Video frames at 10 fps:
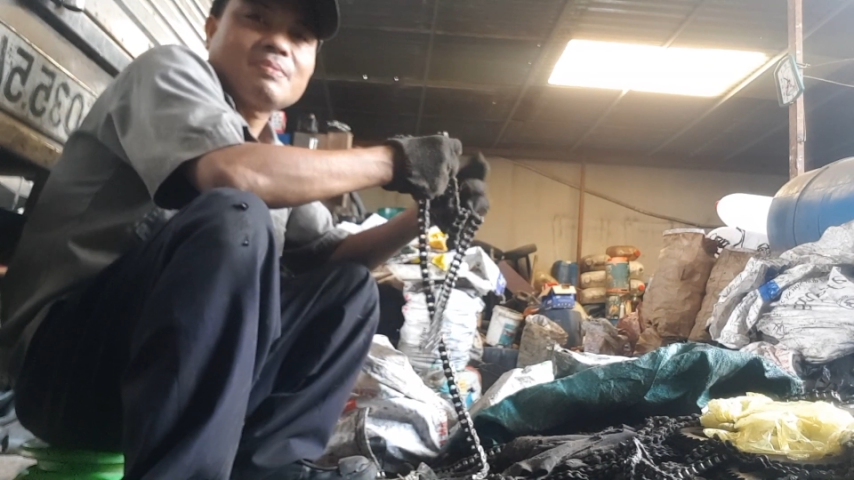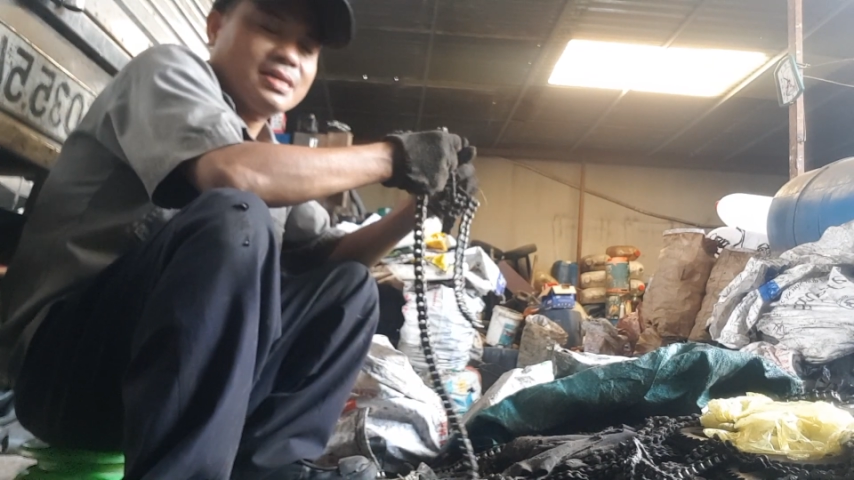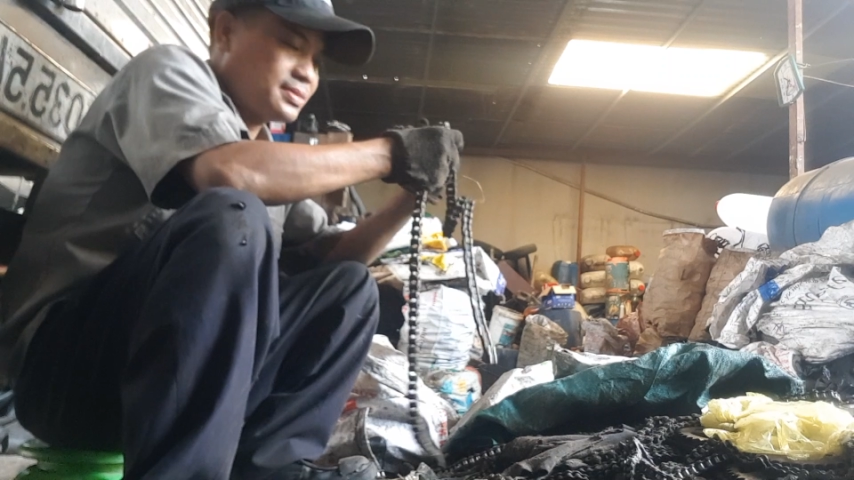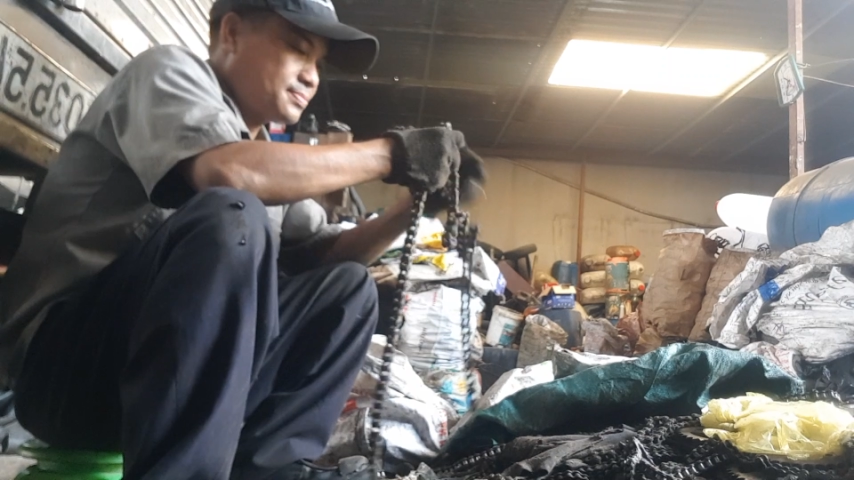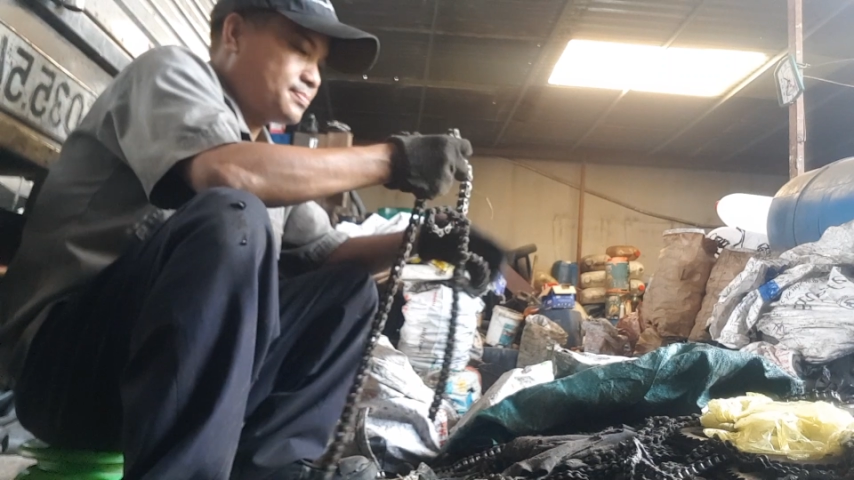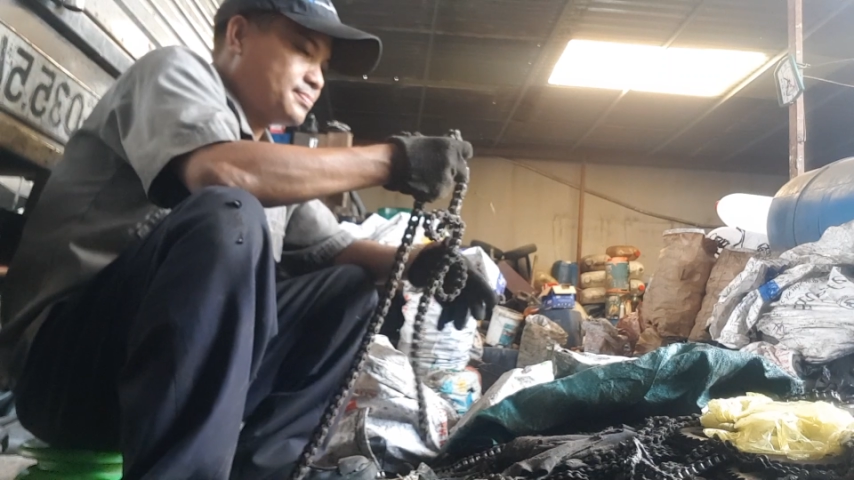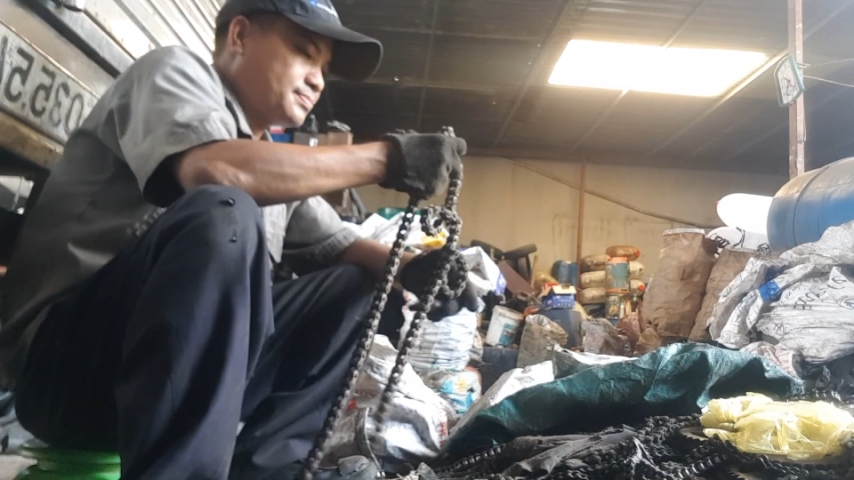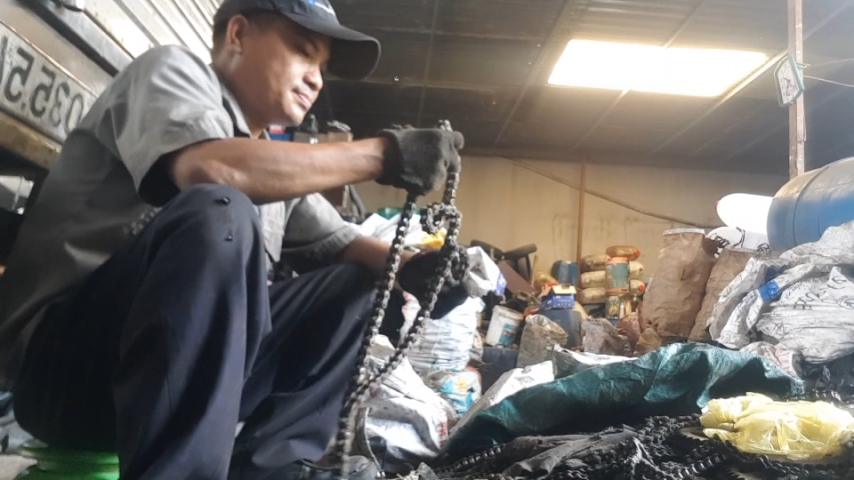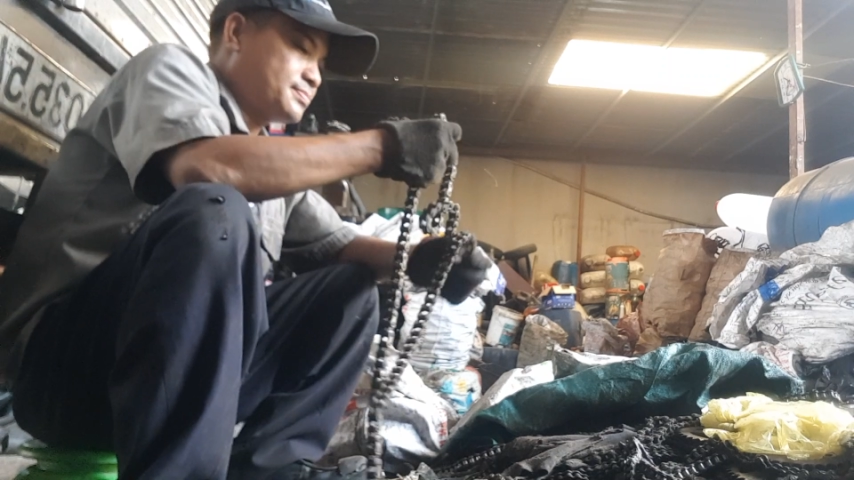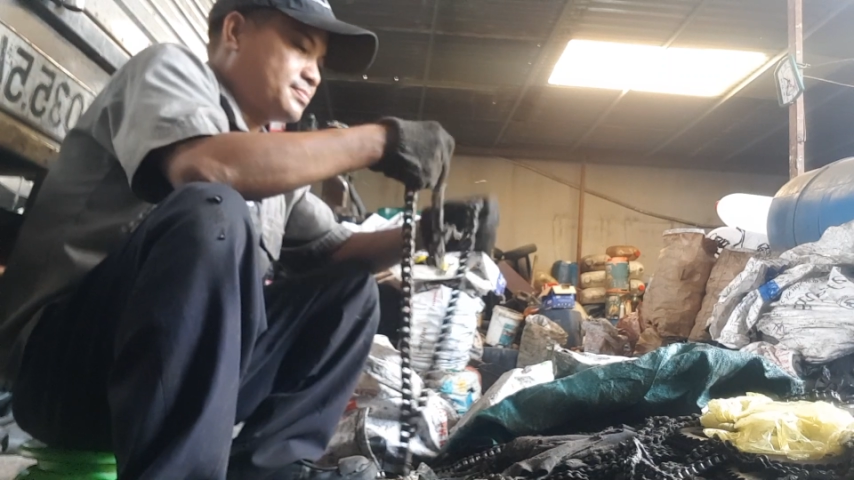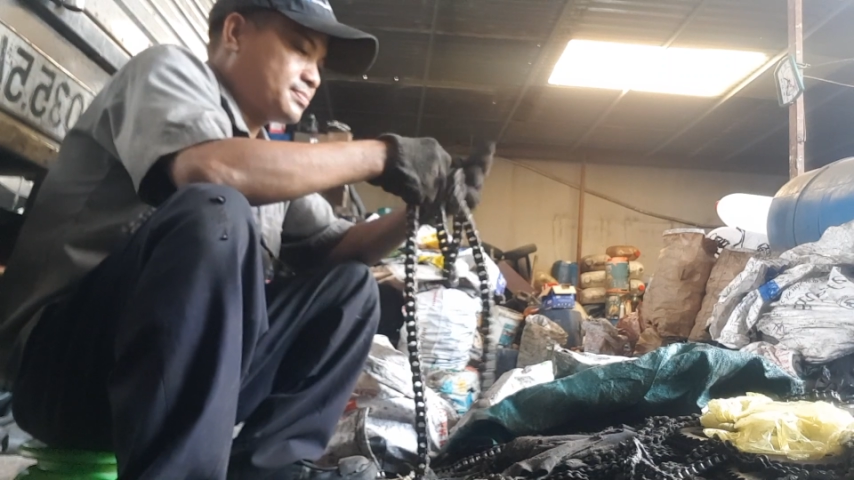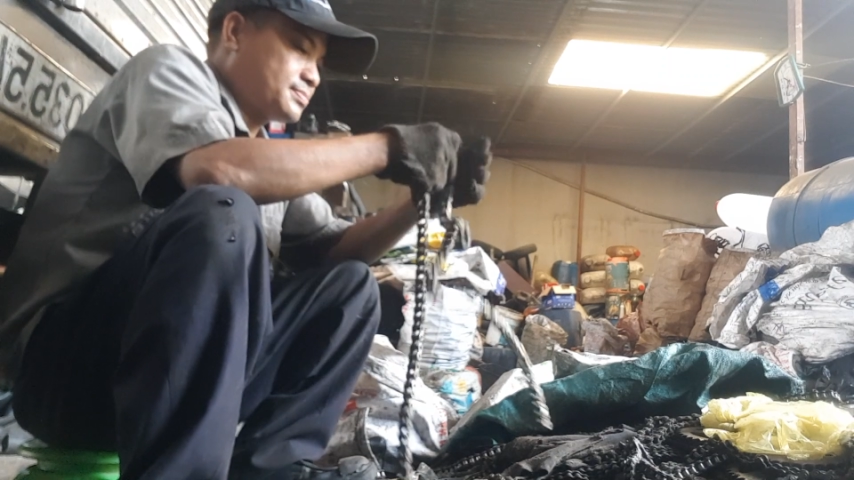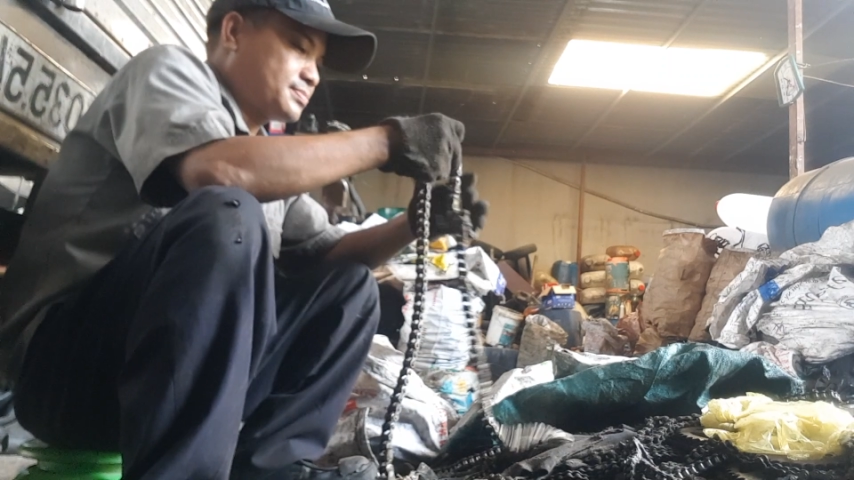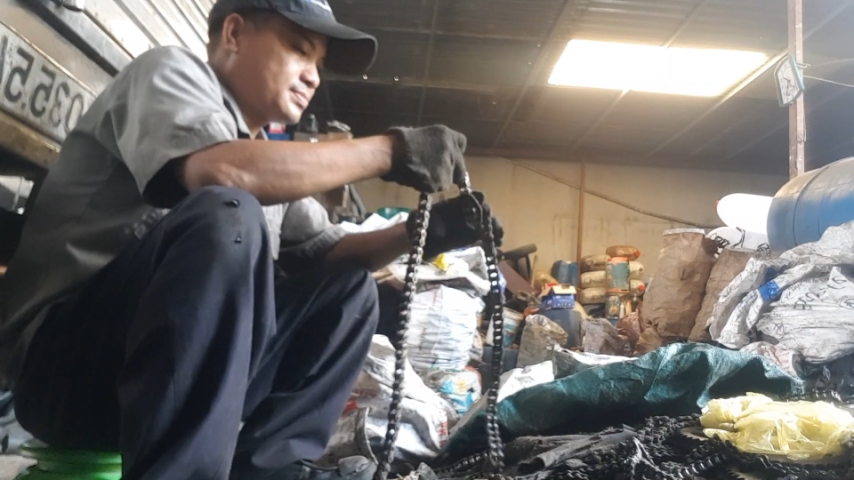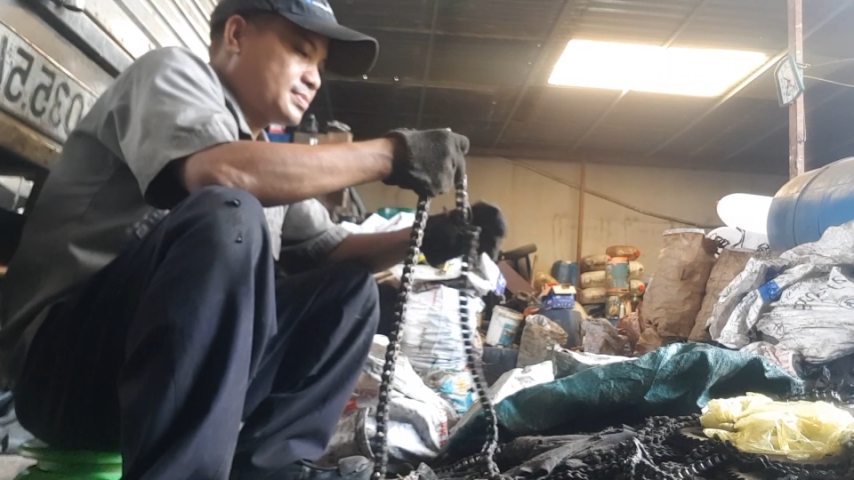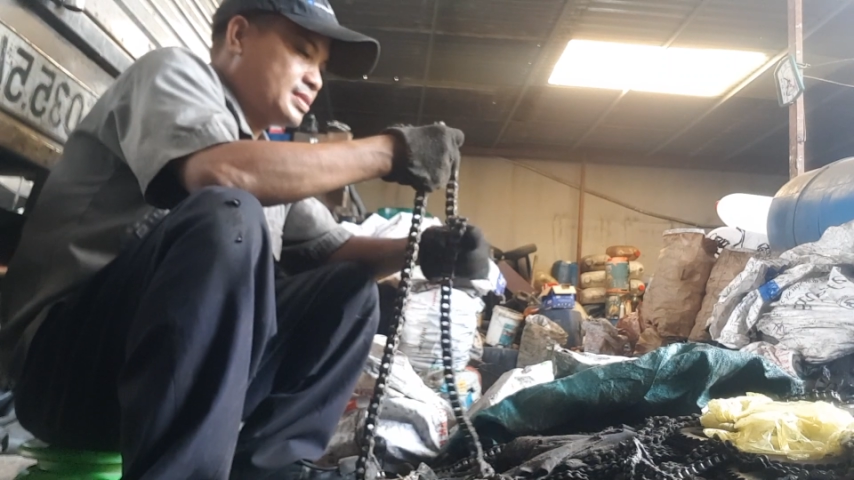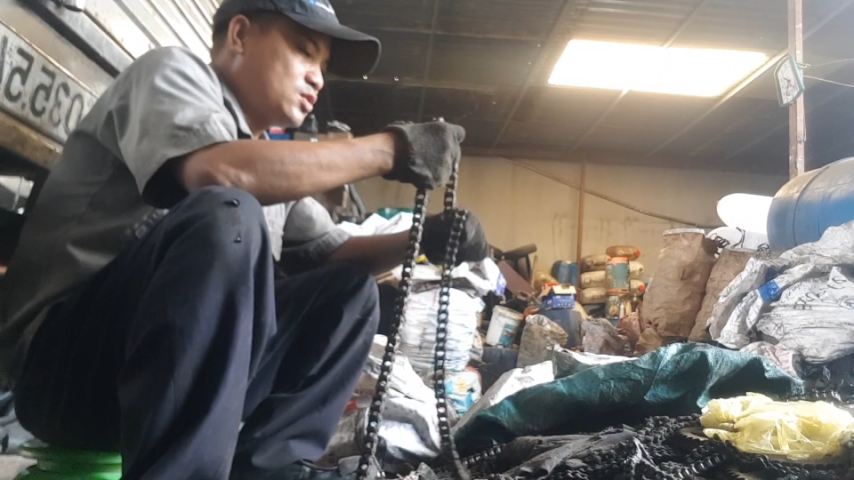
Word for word: bạn thì